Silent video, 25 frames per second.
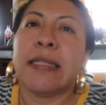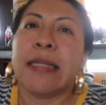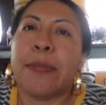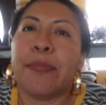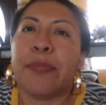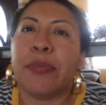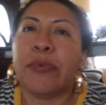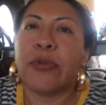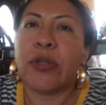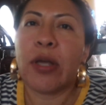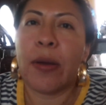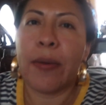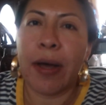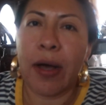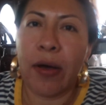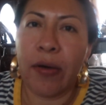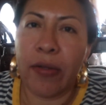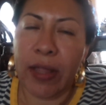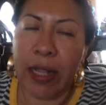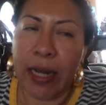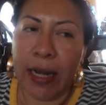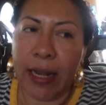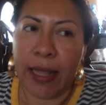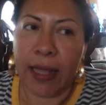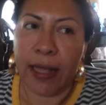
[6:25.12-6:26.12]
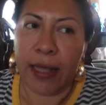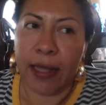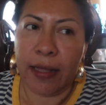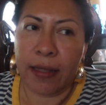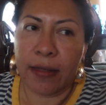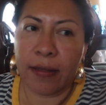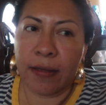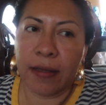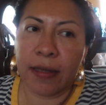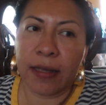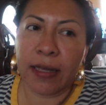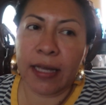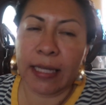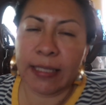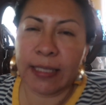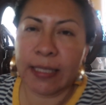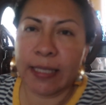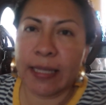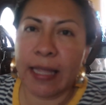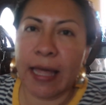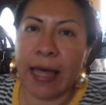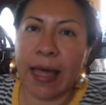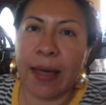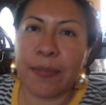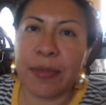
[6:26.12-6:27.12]
Se puso abajo de la
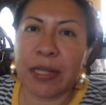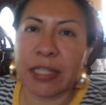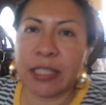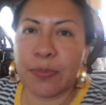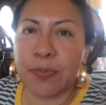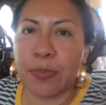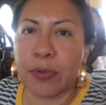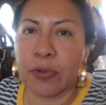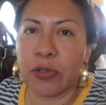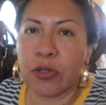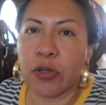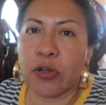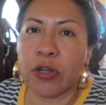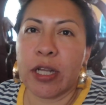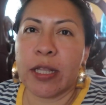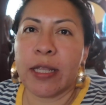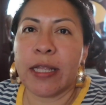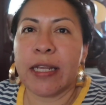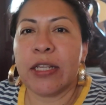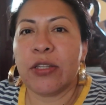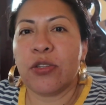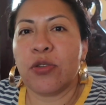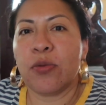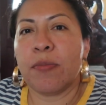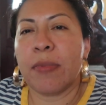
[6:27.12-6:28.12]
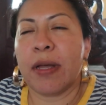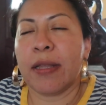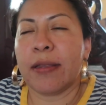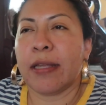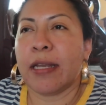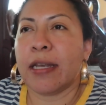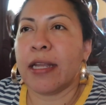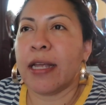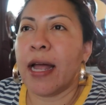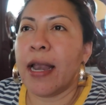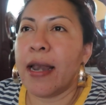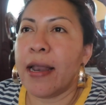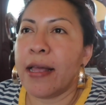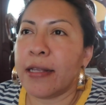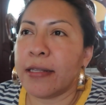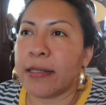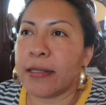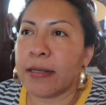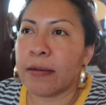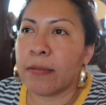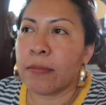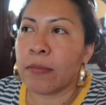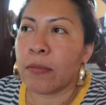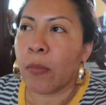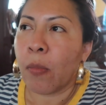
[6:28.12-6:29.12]
casita de mi esposo donde tiene sus materiales
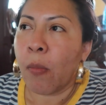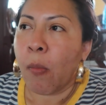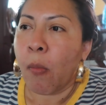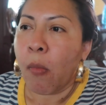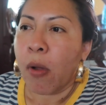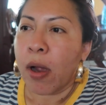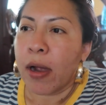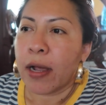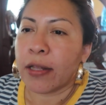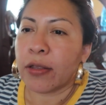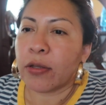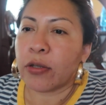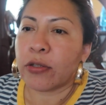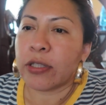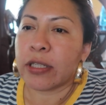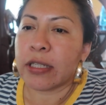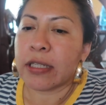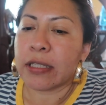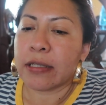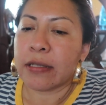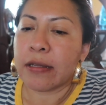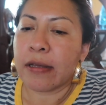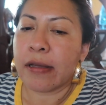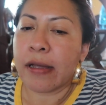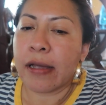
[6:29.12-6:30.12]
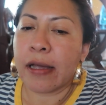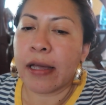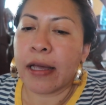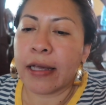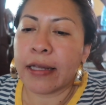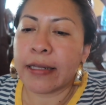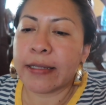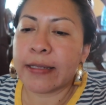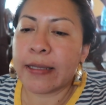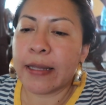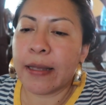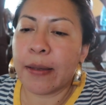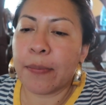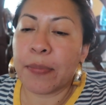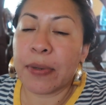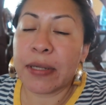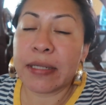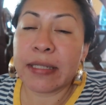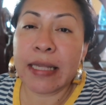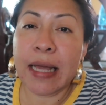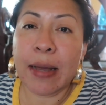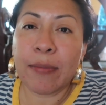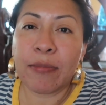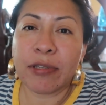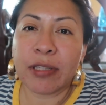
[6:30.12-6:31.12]
entonces este,
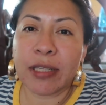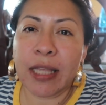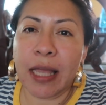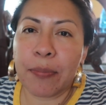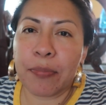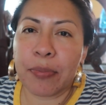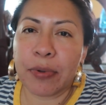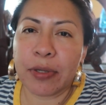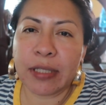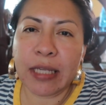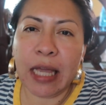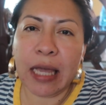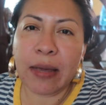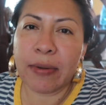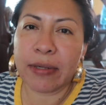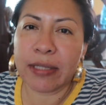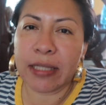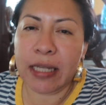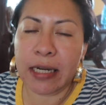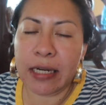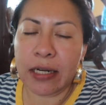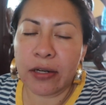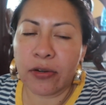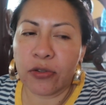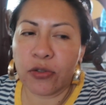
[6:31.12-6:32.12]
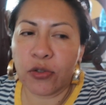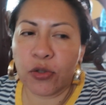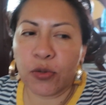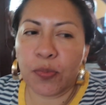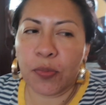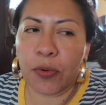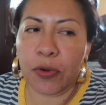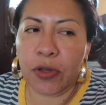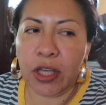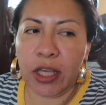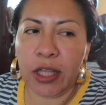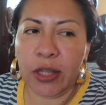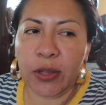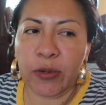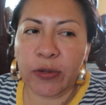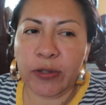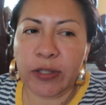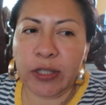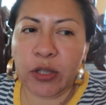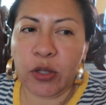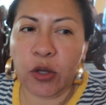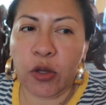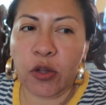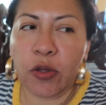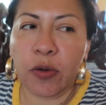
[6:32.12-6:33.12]
pensamos que pues ya iba a salir con sus
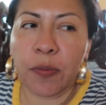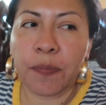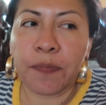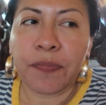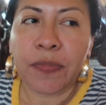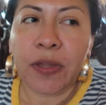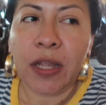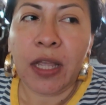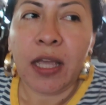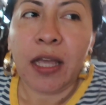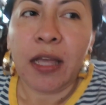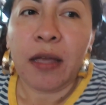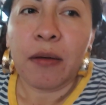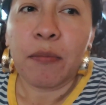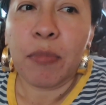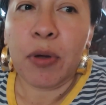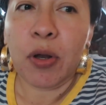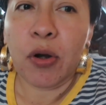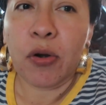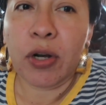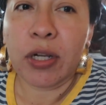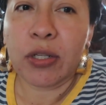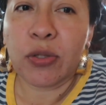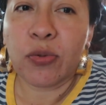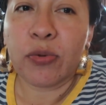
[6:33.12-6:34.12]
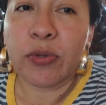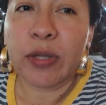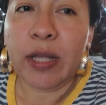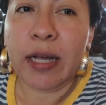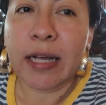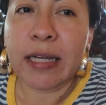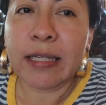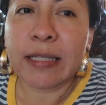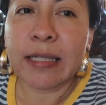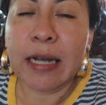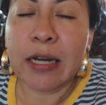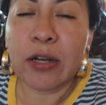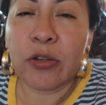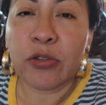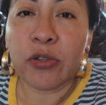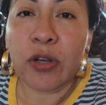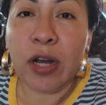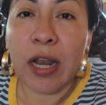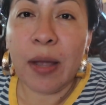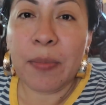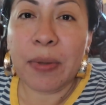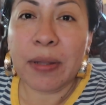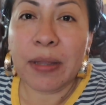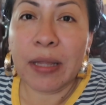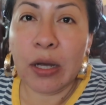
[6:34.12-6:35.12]
pollitos y todo, pero resulta que salió
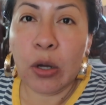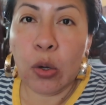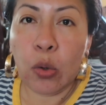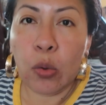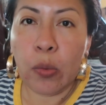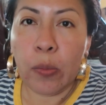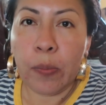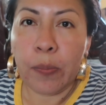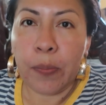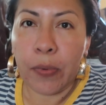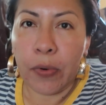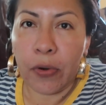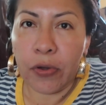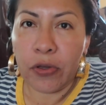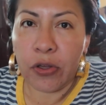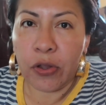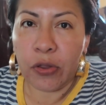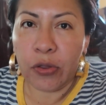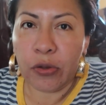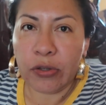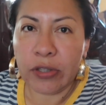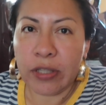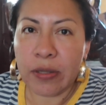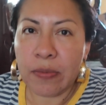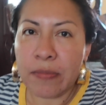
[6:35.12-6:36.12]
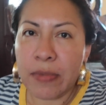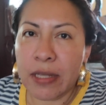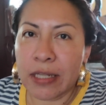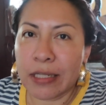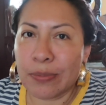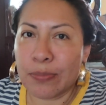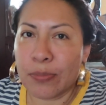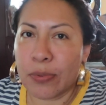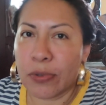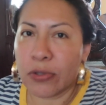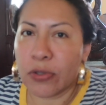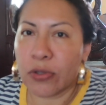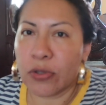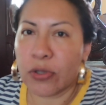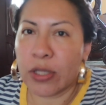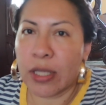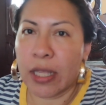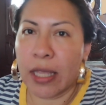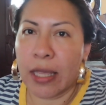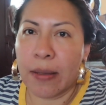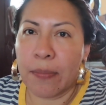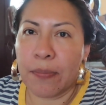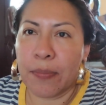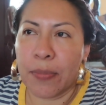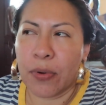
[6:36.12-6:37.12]
solamente con un pollo, entonces mi esposo
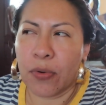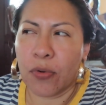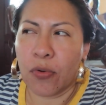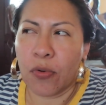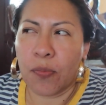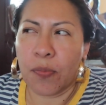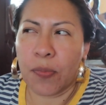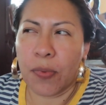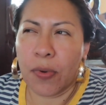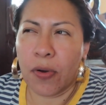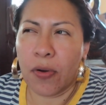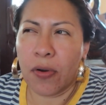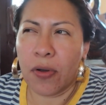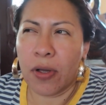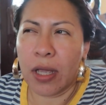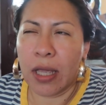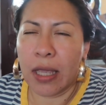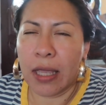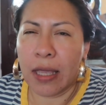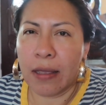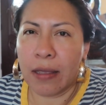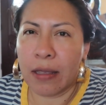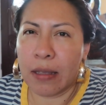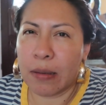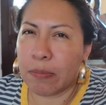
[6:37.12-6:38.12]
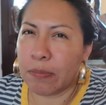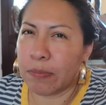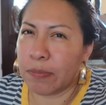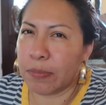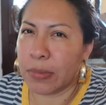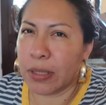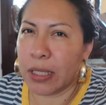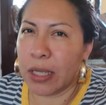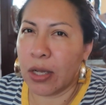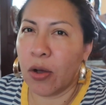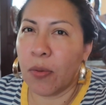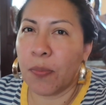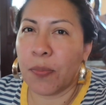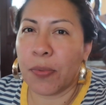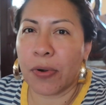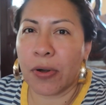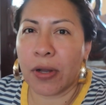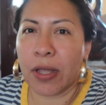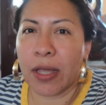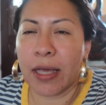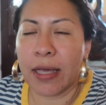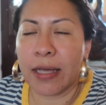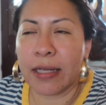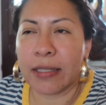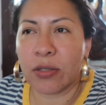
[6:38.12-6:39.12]
se preocupó y dijo por
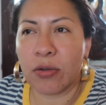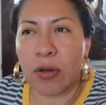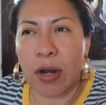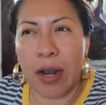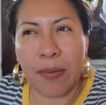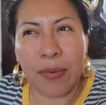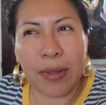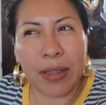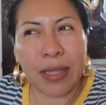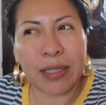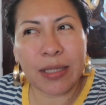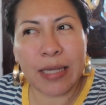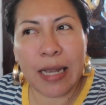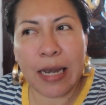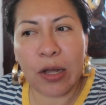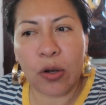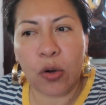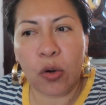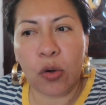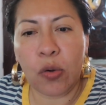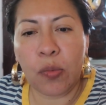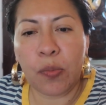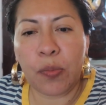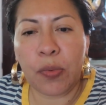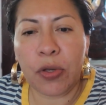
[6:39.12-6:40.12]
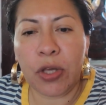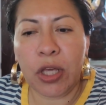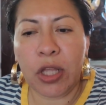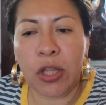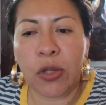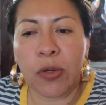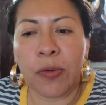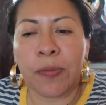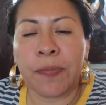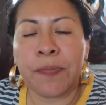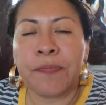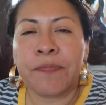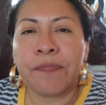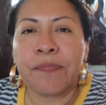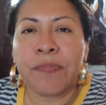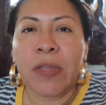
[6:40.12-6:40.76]
qué solamente salió con un pollito.